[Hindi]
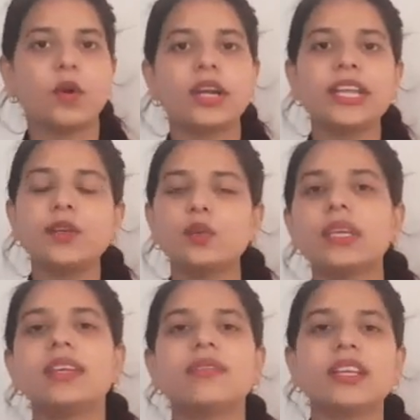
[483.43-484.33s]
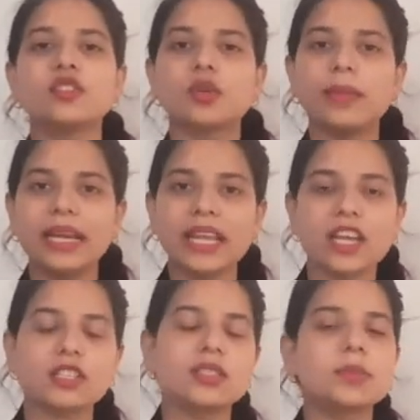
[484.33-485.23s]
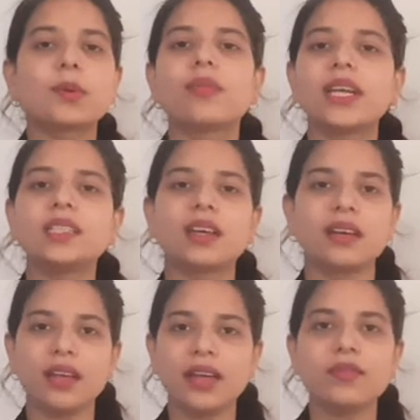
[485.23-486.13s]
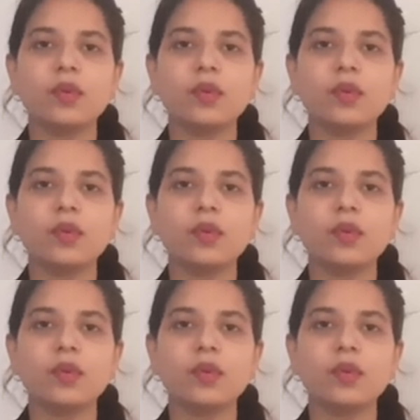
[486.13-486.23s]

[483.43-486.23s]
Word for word: मॉर्निंग टू इवनिंग जो मेडिकेशंस प्रोवाइड करने हैं